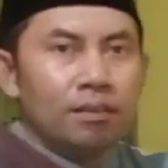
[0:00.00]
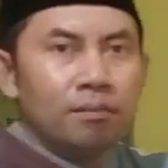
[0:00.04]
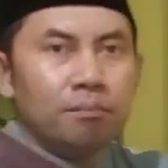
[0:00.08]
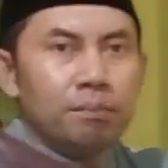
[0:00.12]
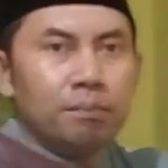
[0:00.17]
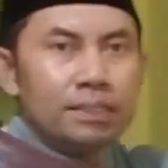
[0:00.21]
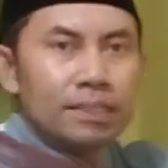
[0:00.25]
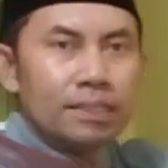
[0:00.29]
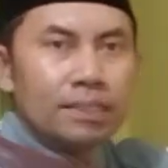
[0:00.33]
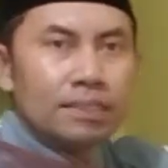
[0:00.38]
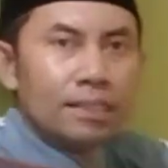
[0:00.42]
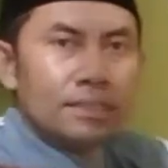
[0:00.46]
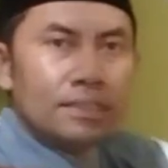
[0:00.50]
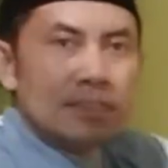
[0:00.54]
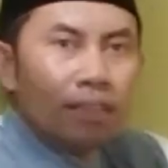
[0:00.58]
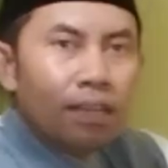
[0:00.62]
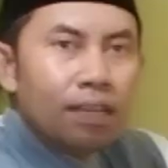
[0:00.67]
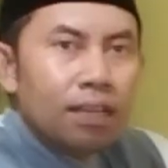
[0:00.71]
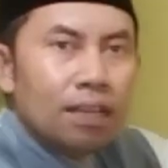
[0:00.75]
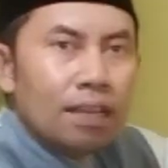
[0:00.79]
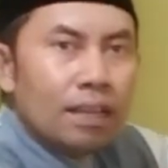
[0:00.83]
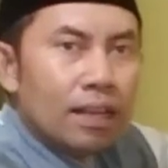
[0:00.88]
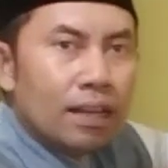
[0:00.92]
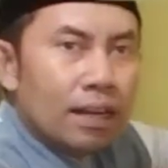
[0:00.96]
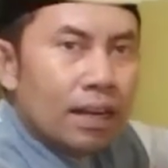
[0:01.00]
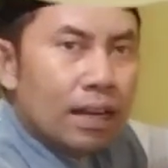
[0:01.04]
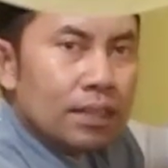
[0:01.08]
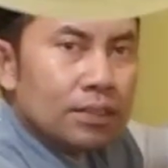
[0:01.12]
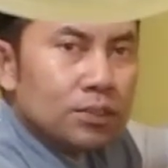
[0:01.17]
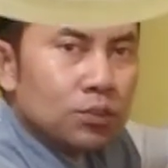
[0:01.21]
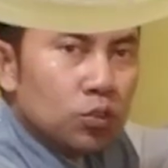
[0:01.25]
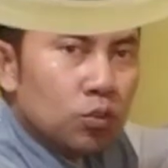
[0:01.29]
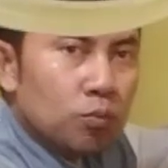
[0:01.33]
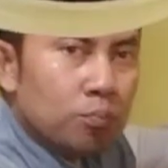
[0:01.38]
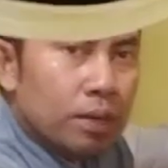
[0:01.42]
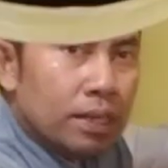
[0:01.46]
bisa saja
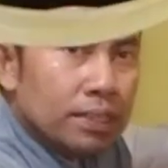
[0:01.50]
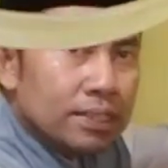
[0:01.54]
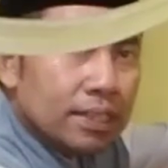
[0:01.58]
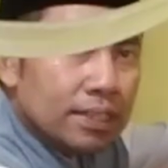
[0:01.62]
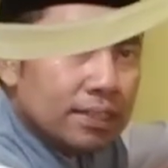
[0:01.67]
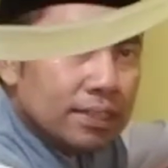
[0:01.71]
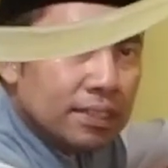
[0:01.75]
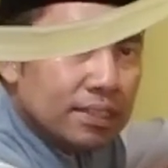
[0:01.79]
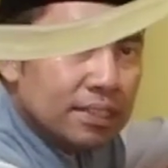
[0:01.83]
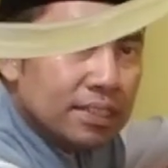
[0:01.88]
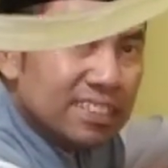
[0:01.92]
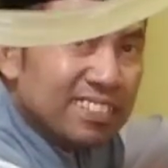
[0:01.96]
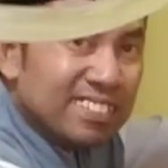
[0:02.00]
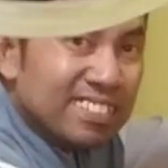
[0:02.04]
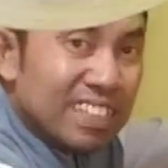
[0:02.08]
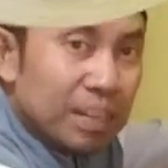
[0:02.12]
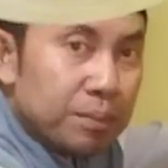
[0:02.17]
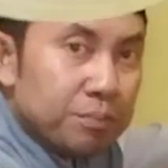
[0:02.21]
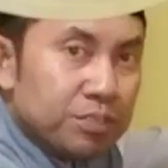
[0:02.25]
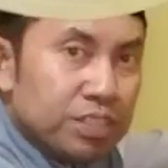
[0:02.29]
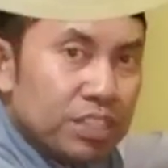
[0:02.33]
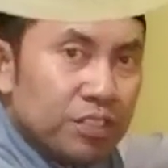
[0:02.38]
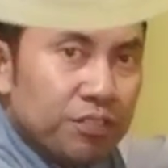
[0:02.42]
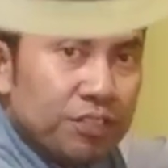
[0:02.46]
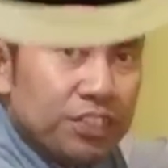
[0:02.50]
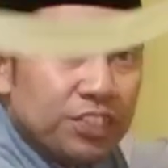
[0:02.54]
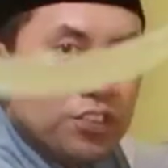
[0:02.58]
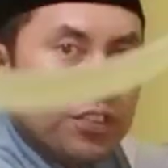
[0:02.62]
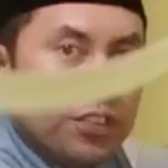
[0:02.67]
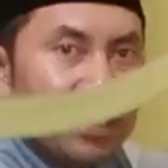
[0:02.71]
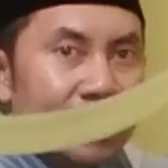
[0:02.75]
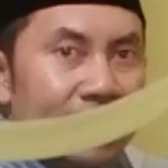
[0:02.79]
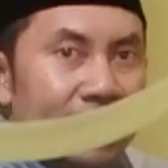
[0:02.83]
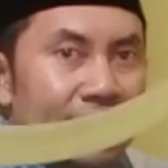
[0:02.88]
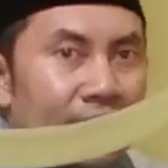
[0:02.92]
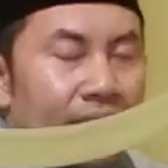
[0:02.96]
langsung baca di deskripsi
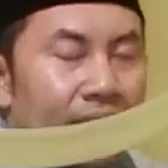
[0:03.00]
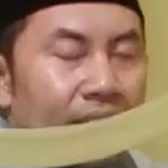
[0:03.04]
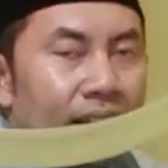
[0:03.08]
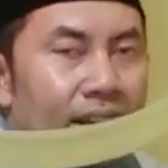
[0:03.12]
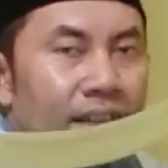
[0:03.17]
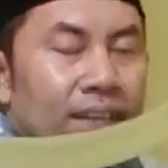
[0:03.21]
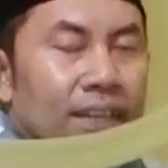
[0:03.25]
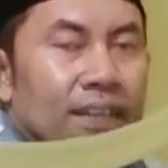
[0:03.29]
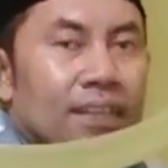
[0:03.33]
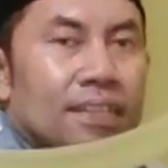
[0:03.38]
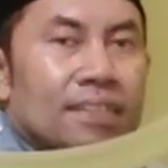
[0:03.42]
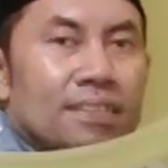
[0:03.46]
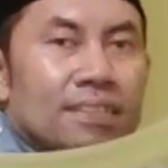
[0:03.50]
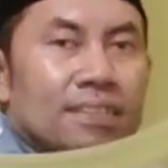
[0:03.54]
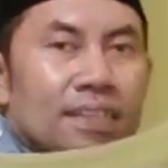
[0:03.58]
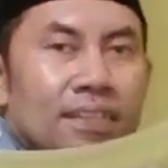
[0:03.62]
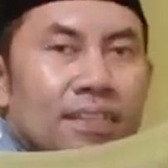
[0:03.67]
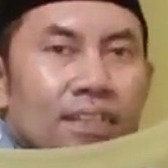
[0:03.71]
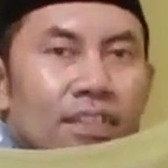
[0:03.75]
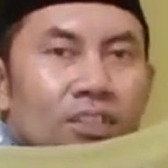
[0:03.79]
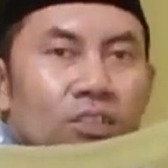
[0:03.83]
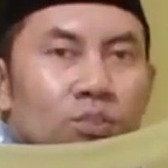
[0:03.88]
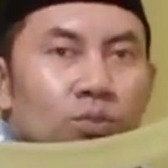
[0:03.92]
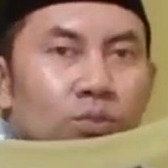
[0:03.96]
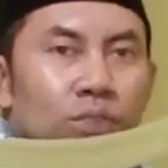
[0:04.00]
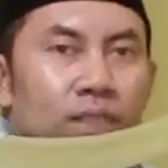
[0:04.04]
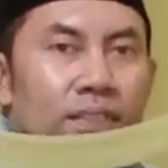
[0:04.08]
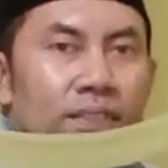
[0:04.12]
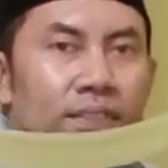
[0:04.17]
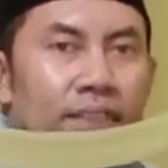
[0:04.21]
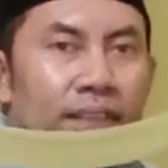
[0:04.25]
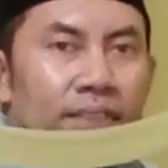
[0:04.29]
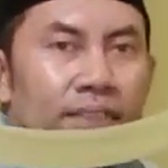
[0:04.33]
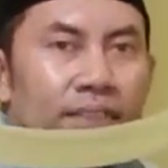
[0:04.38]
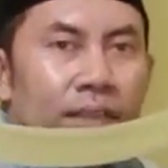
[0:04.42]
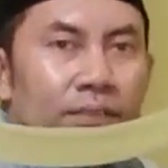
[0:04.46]
video ini ya di sana
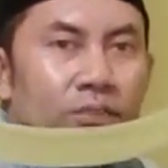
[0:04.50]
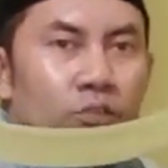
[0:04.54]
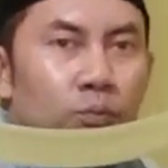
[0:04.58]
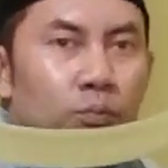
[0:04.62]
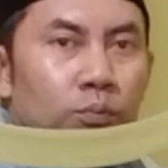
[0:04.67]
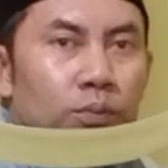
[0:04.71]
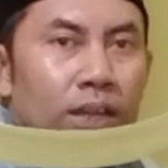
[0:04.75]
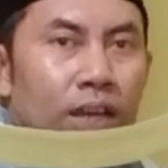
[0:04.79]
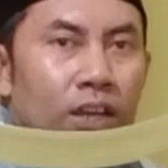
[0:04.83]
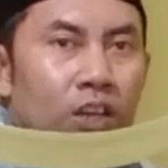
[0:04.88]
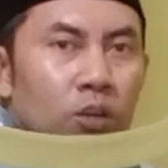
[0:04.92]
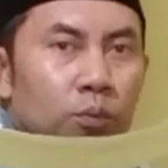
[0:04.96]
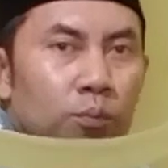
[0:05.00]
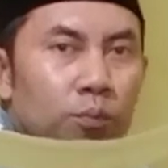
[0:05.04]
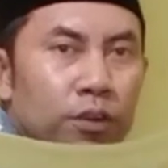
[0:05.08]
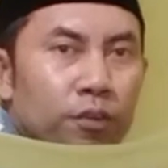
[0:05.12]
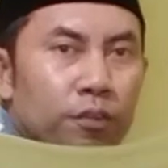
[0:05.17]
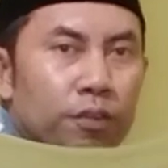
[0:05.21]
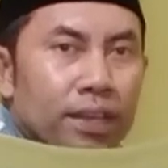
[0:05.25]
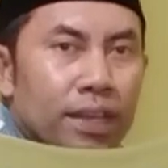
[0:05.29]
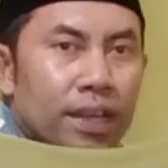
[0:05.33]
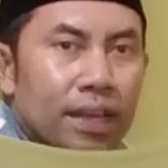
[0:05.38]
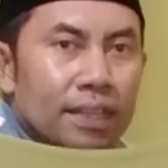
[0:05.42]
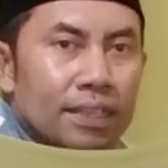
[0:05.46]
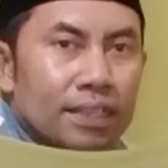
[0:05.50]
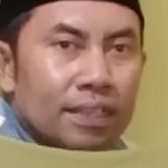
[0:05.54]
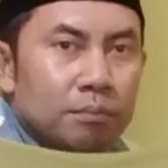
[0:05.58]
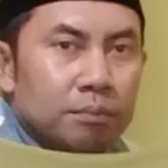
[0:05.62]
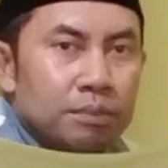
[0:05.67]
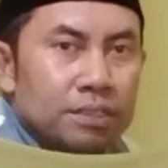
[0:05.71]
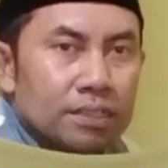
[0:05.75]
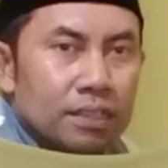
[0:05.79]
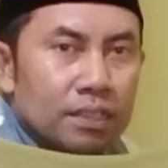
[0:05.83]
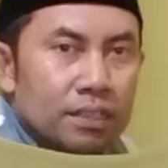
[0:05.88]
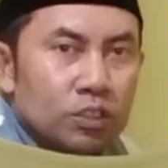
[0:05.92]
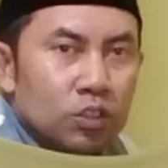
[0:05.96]
sudah saya cantumkan nomor WA
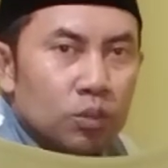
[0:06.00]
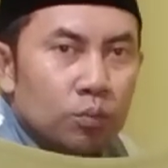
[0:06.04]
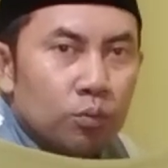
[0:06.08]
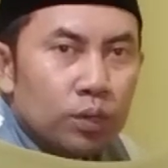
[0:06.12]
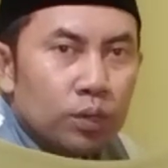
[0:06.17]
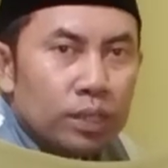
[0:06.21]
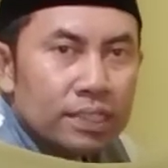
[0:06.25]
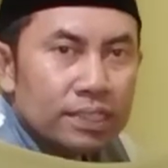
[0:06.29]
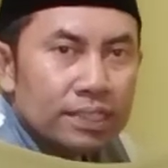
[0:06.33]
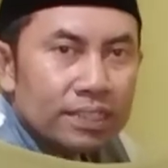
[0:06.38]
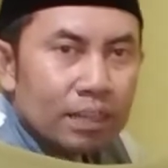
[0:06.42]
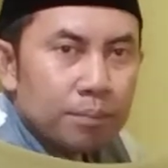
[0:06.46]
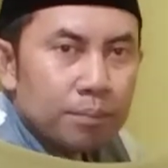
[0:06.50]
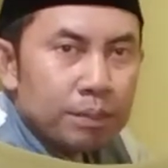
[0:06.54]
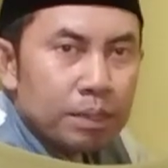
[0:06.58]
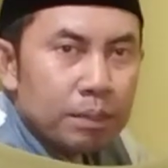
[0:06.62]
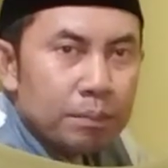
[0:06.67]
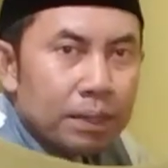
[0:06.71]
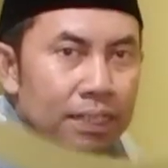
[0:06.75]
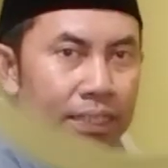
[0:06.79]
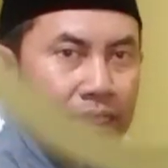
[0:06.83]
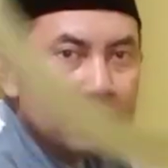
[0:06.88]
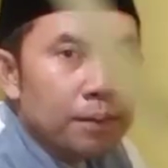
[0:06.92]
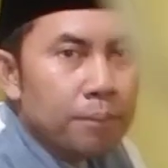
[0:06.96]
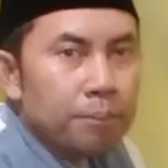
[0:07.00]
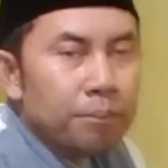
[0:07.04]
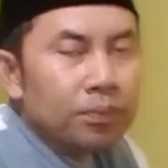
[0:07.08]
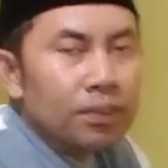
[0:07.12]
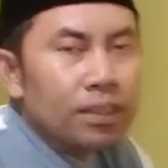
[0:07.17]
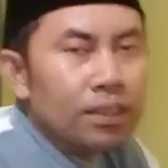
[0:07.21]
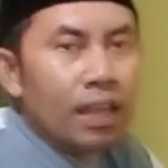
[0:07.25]
yang bisa dihubungi secara pribadi